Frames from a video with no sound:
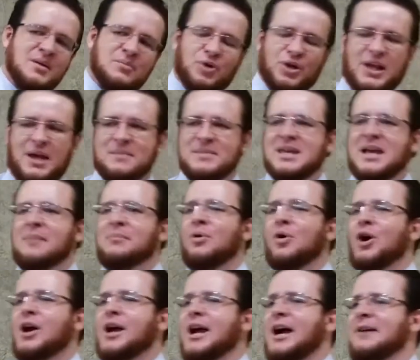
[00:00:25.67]
porque a minha
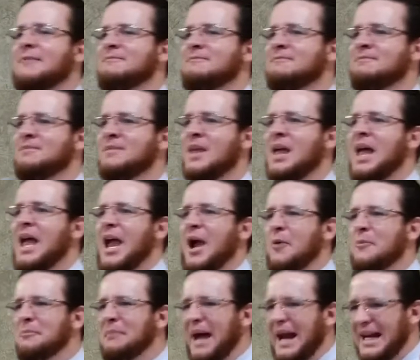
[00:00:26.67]
boca
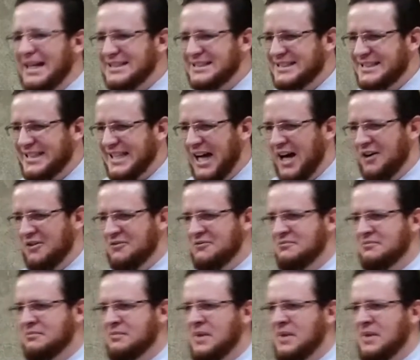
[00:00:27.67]
é um manancial